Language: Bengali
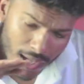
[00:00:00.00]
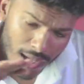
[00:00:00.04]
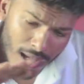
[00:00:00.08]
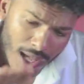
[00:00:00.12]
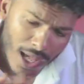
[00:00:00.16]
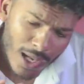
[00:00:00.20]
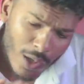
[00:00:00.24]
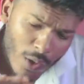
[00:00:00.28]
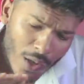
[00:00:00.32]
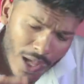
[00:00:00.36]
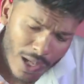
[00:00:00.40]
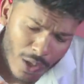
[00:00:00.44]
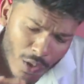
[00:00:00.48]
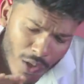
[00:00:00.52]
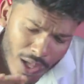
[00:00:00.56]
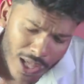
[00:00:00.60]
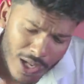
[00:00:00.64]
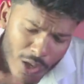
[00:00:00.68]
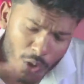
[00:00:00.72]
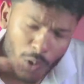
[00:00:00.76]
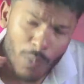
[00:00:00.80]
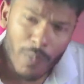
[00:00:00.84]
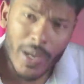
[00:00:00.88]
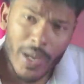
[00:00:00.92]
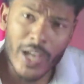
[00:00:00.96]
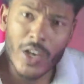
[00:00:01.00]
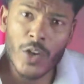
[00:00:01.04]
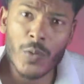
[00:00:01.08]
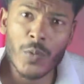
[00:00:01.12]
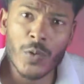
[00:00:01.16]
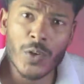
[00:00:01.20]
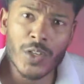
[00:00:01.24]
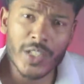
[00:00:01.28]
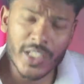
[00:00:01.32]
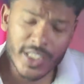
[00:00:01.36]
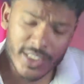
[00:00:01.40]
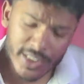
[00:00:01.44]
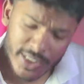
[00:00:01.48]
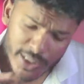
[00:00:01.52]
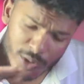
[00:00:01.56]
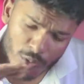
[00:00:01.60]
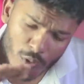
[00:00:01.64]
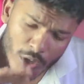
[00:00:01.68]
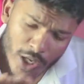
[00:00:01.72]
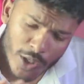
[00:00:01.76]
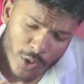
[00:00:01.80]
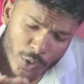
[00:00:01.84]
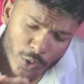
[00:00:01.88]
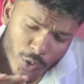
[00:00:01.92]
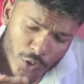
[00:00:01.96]
হ্যালো হ্যালো হ্যালো মাইক্রোফোন টেস্টিং
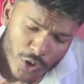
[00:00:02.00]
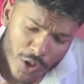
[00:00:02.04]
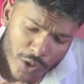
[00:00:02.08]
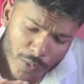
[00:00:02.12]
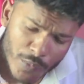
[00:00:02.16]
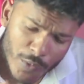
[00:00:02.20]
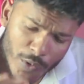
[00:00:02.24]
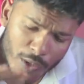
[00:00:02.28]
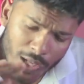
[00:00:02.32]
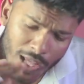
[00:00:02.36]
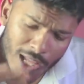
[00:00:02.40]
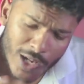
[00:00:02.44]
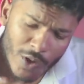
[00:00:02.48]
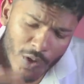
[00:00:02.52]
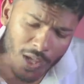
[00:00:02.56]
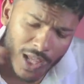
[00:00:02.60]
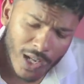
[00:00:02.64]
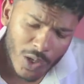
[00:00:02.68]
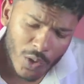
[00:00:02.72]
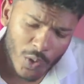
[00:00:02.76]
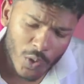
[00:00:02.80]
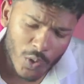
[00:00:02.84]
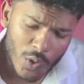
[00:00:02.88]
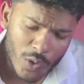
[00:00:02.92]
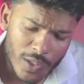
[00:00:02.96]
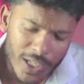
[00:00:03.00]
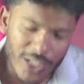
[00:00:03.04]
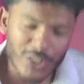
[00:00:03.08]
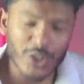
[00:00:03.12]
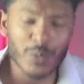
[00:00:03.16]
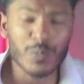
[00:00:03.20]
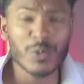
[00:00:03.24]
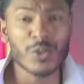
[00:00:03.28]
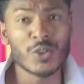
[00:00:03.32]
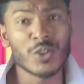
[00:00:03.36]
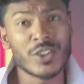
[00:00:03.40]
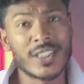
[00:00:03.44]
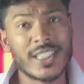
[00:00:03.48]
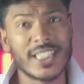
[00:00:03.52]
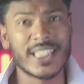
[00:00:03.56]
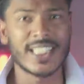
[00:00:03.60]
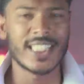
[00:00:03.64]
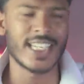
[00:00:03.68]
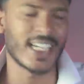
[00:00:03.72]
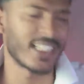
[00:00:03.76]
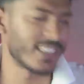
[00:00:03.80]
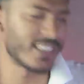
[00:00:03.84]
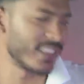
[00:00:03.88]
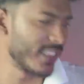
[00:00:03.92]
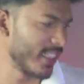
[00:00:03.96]
ওয়ান টু থ্রি ফোর হ্যালো হ্যালো না সব কিছু
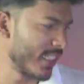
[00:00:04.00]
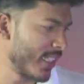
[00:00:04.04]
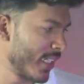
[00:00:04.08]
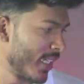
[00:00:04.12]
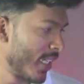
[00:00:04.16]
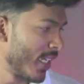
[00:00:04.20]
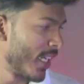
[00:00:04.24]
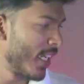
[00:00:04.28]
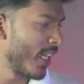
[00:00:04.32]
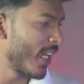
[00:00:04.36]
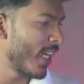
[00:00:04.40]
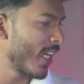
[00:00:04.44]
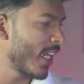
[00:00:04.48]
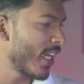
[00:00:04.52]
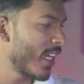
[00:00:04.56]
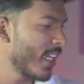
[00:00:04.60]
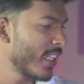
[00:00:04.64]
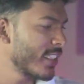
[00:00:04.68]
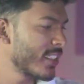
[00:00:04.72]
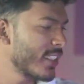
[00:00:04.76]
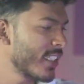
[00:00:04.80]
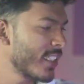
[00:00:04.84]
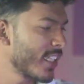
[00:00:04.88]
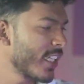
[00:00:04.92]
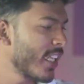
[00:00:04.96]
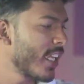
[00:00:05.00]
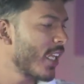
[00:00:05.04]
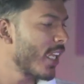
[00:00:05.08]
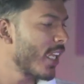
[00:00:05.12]
ঠিকই আছে কারণ আজকে